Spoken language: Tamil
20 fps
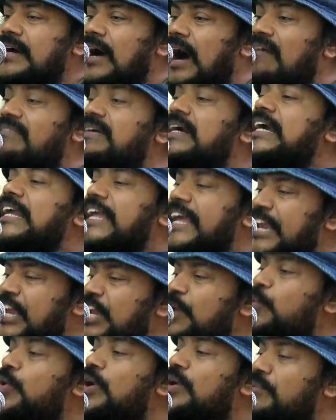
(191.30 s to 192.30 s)
அவர்கள்
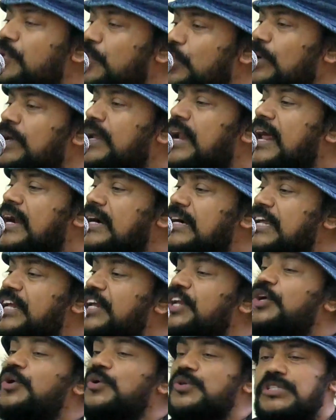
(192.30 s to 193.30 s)
என்ன உணவு கொள்கிறார்கள்
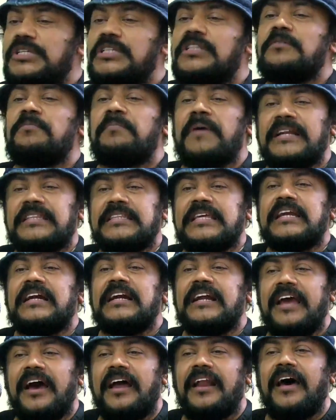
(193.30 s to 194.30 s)
என்று யோசித்து
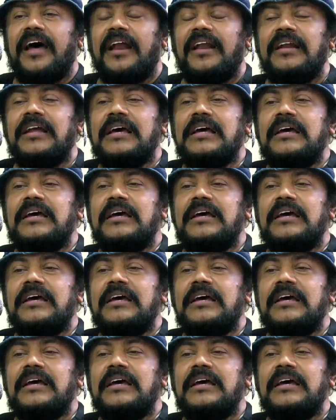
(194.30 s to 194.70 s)
பார்த்தீர்களே ஆனால்